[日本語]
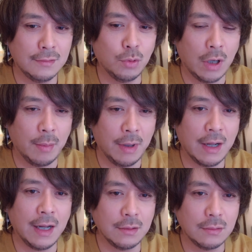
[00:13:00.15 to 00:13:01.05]
ドラマ
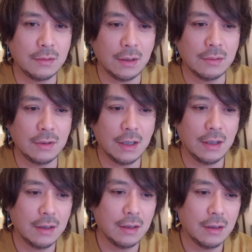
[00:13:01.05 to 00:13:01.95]
があるっていうね
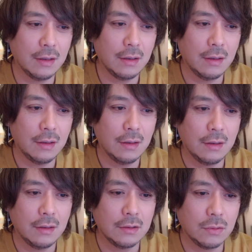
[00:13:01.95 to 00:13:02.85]

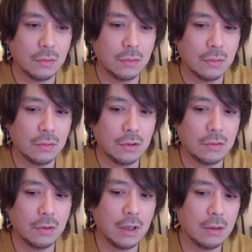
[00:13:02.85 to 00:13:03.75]
そう
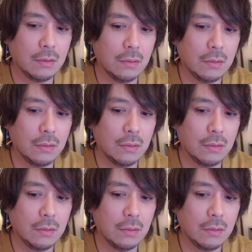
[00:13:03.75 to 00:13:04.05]
それがこ